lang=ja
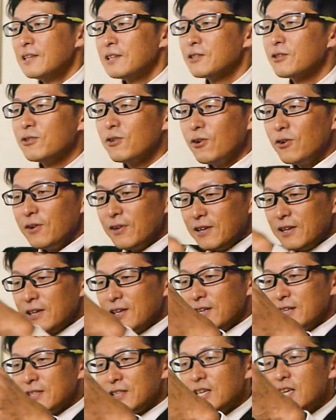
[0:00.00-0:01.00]
その
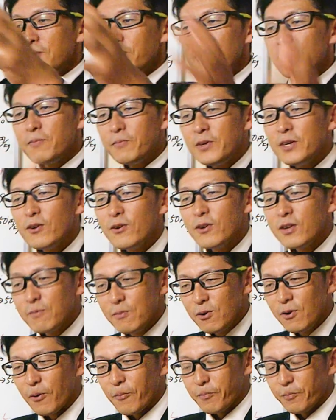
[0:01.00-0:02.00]
TPP より
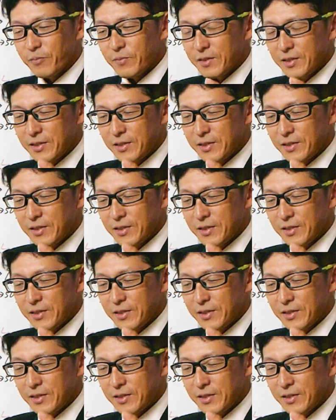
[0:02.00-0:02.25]
も